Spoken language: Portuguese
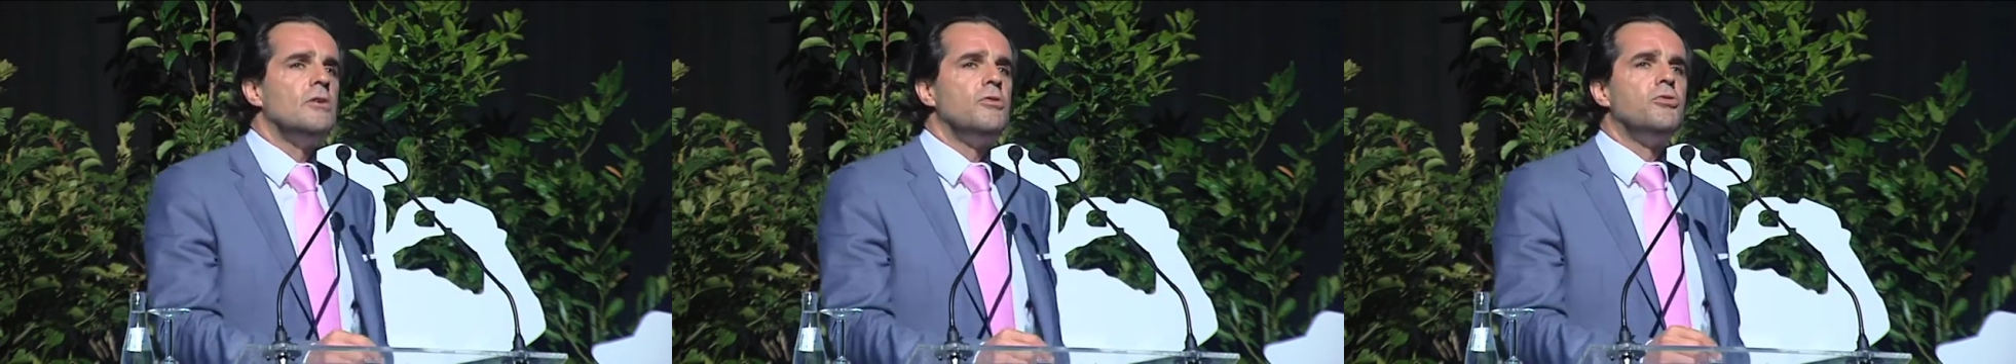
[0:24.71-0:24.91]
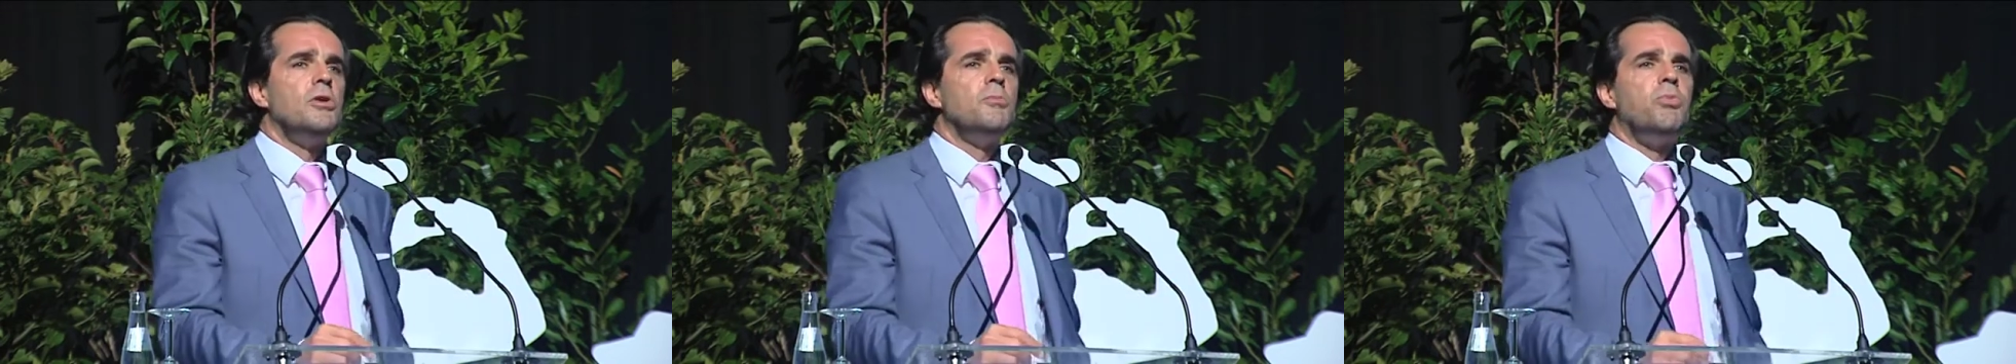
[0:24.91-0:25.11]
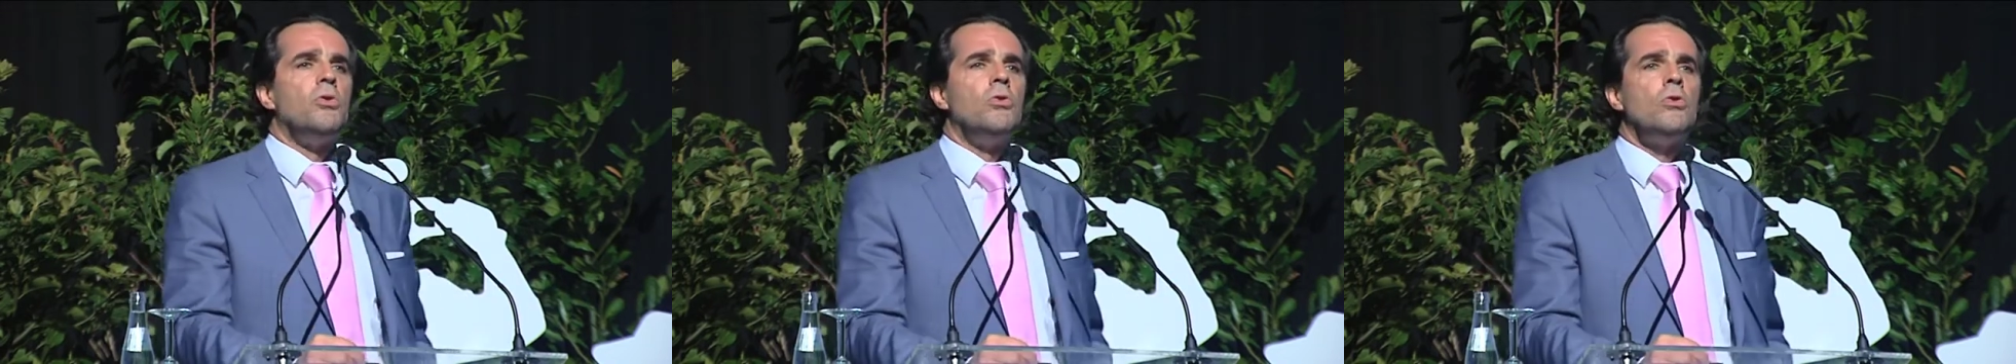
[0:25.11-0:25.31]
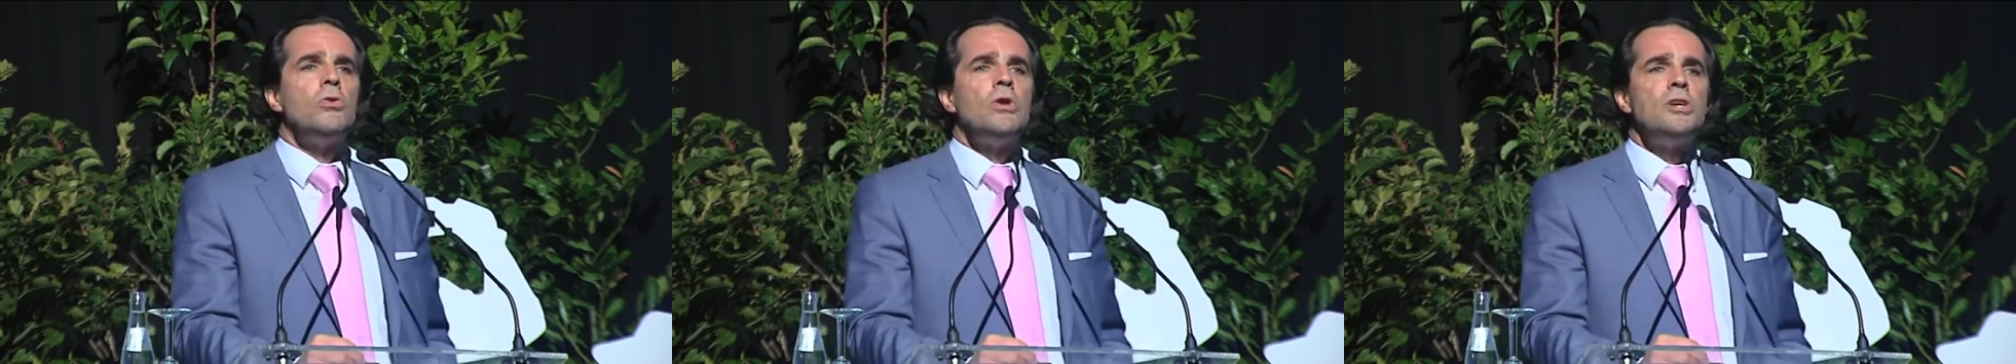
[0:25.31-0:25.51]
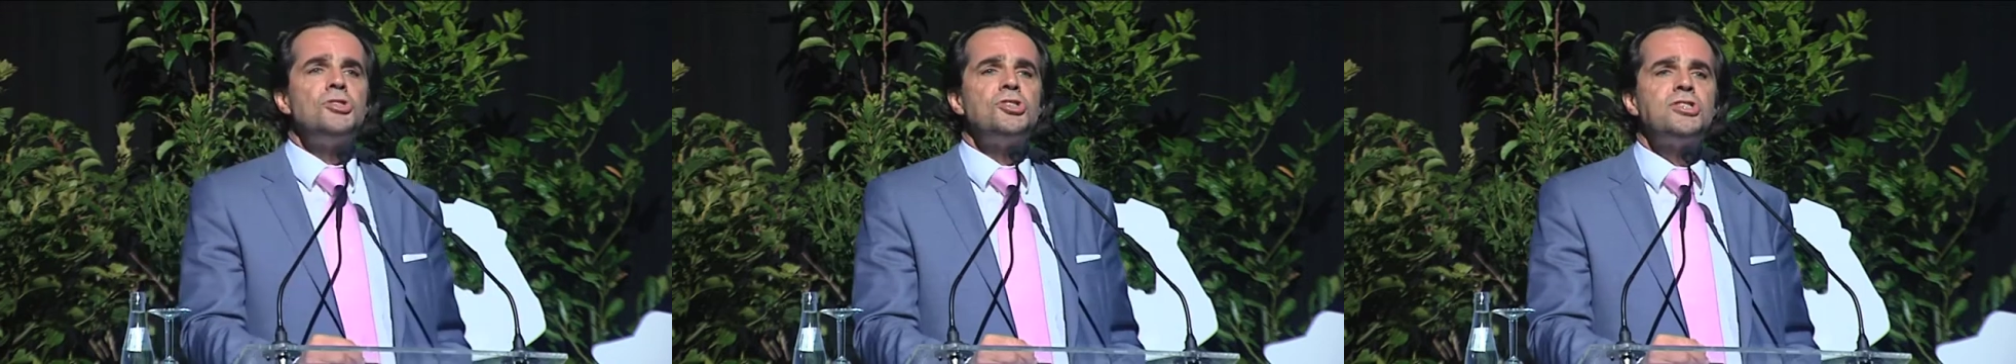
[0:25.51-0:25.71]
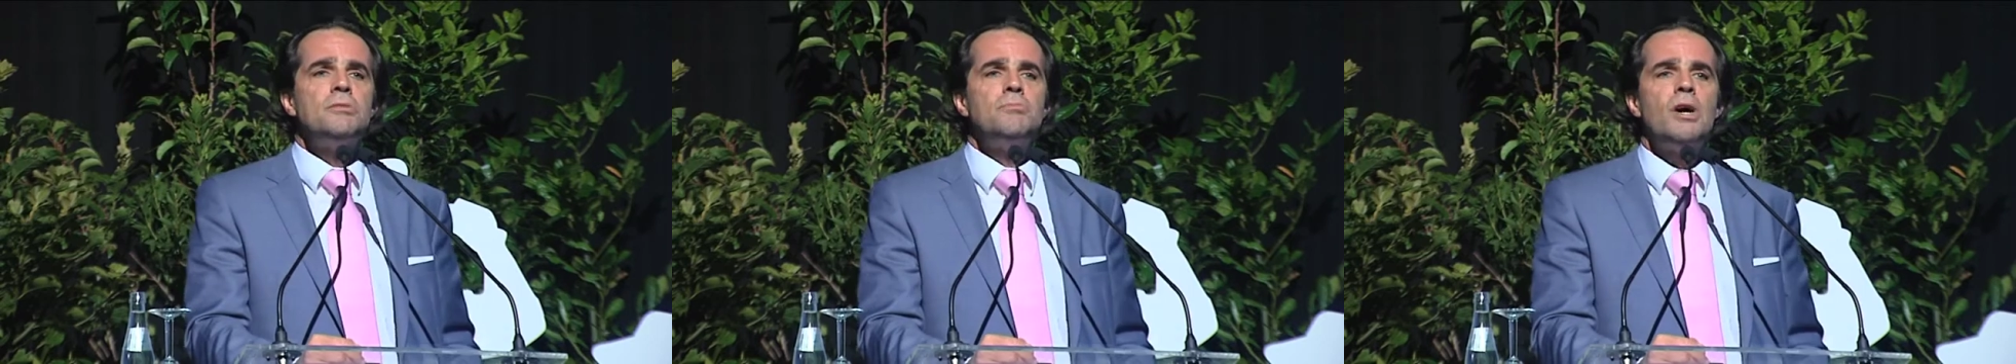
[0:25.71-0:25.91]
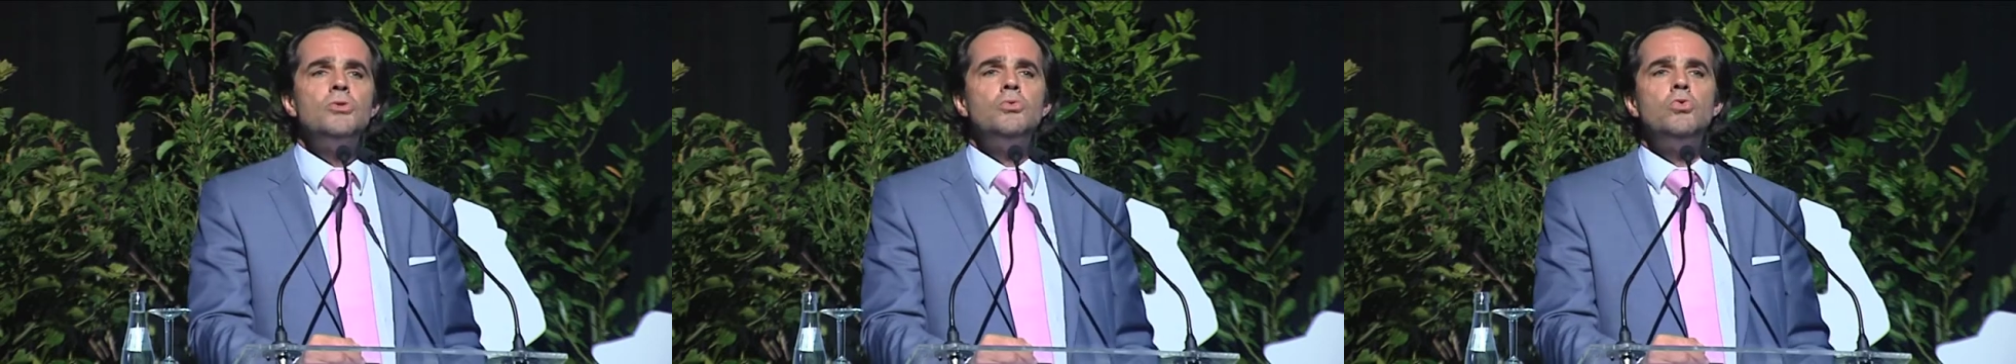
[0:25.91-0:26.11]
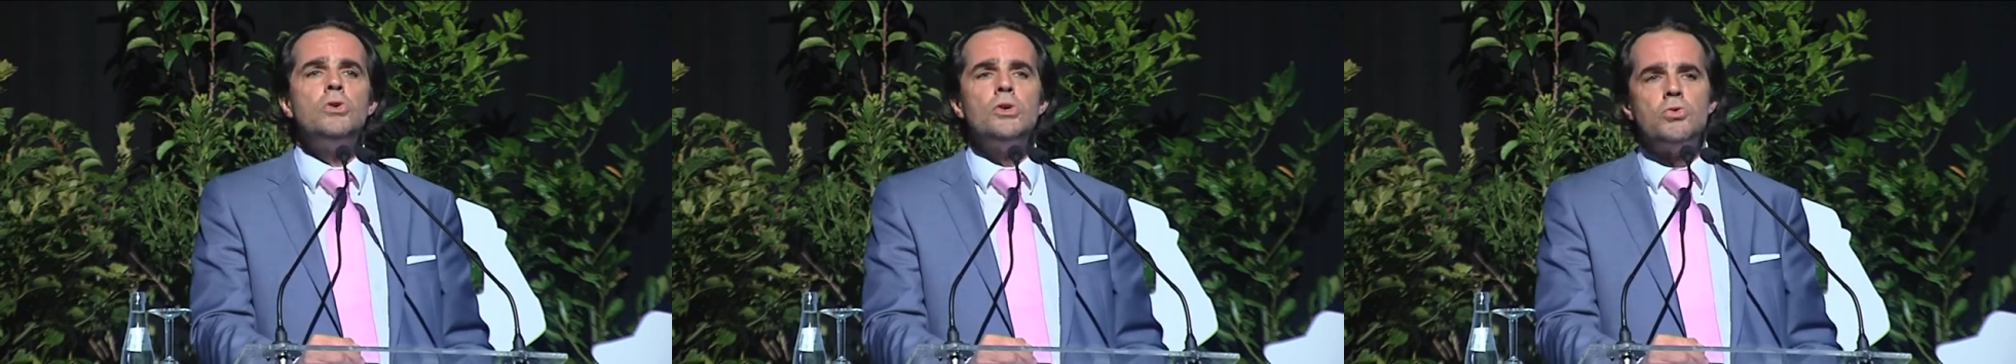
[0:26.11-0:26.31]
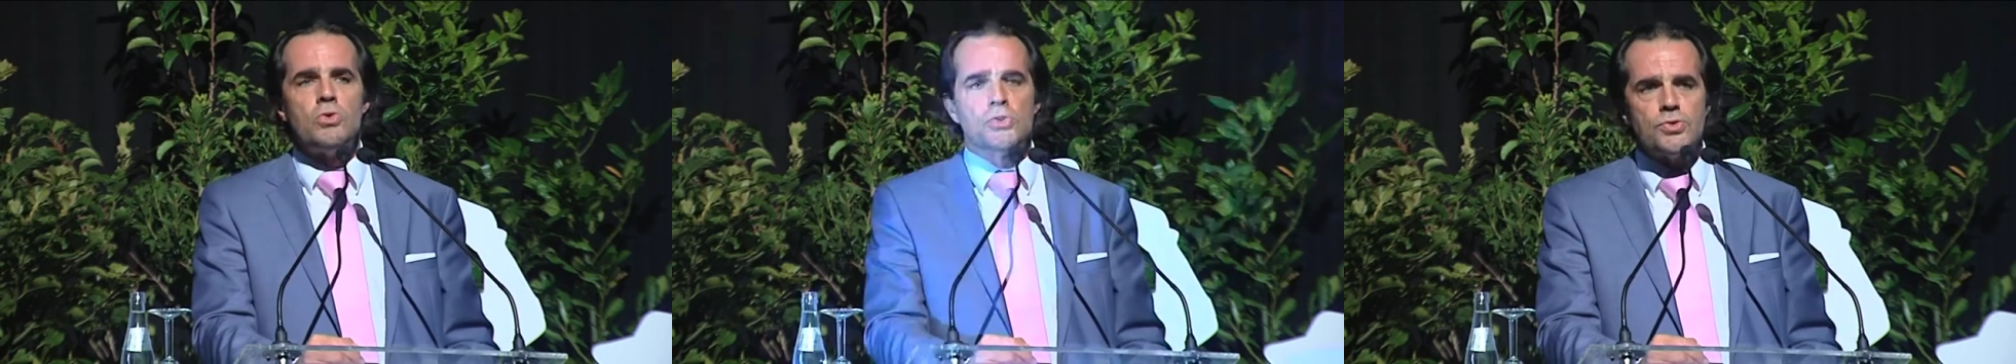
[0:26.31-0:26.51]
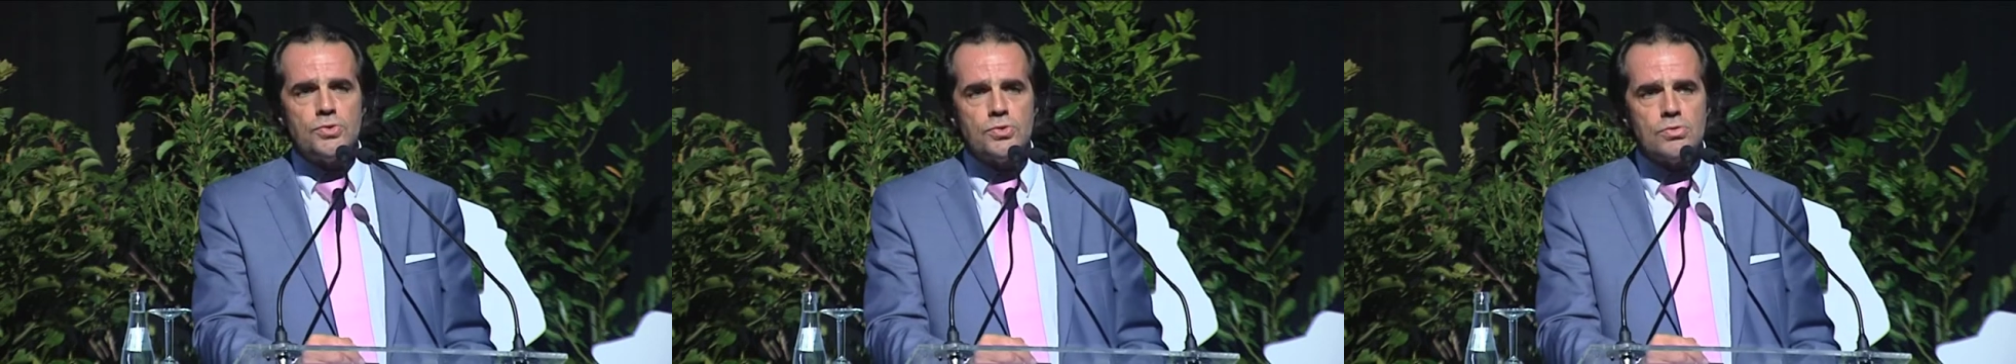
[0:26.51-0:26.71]
foi para um colégio chamado O
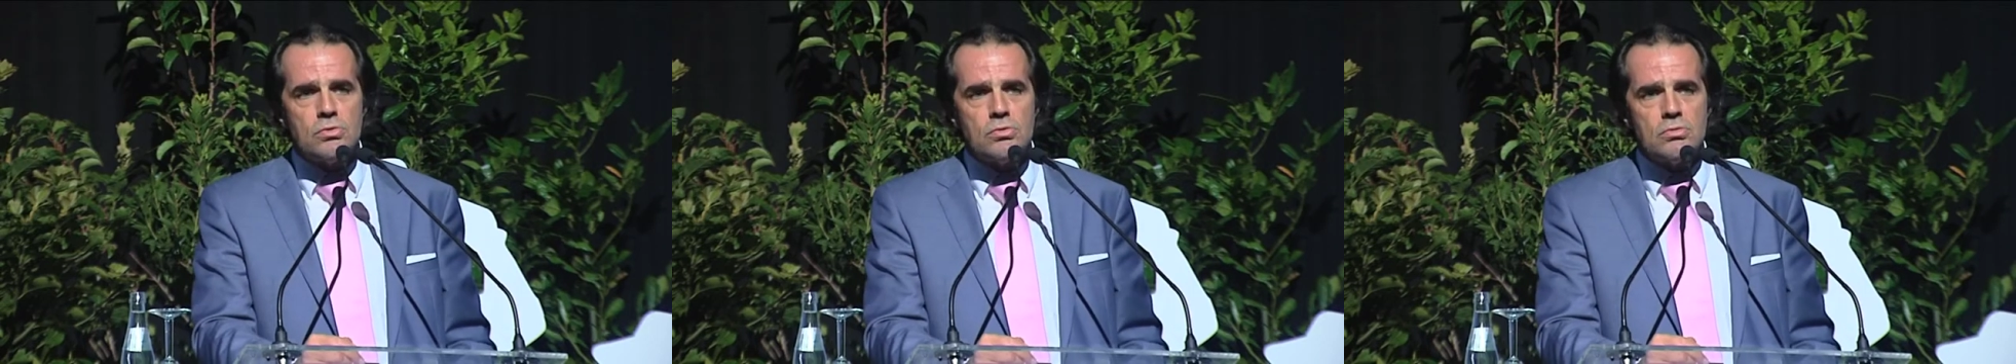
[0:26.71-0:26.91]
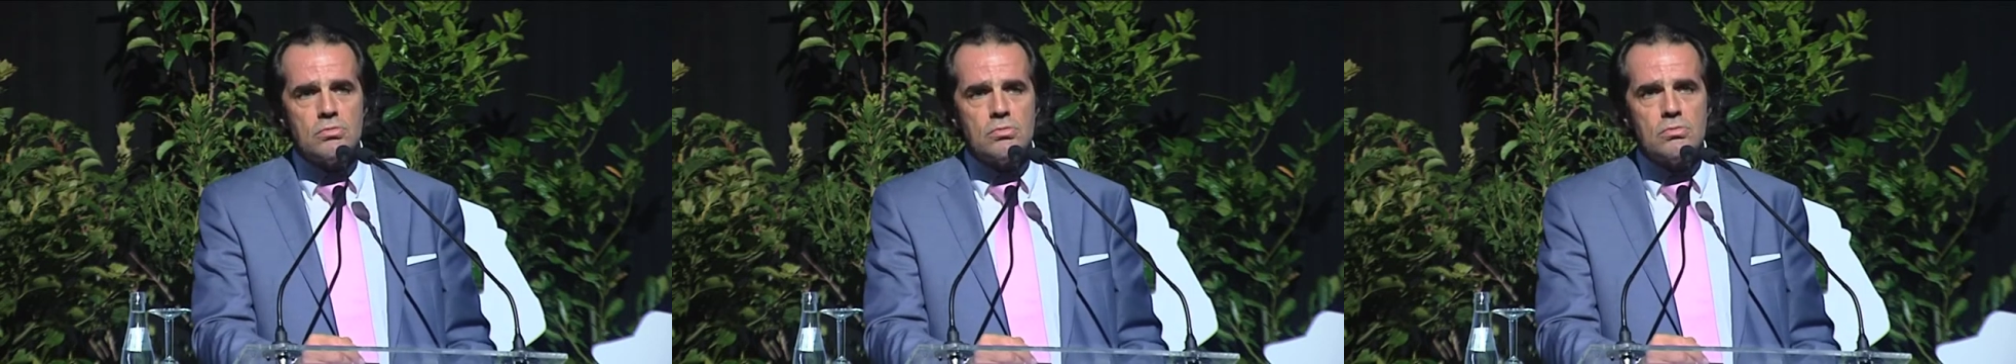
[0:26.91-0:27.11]
Caroço.